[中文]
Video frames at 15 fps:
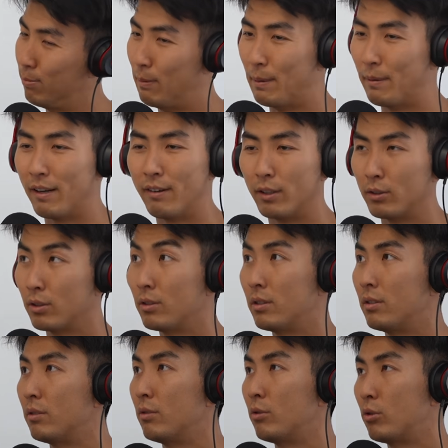没办法，就是
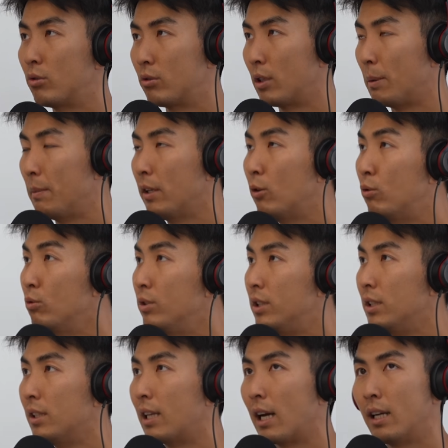在那边呼
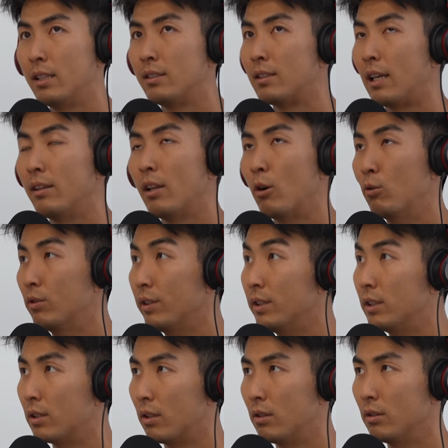吸了大概三到五
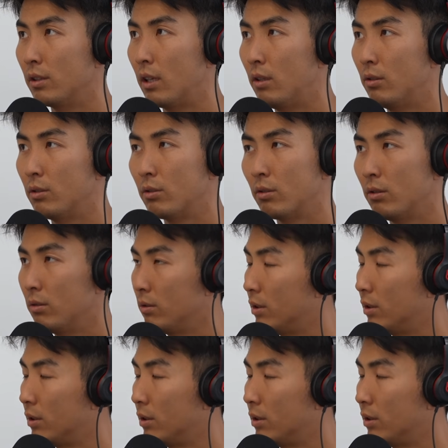分钟，然后我就说，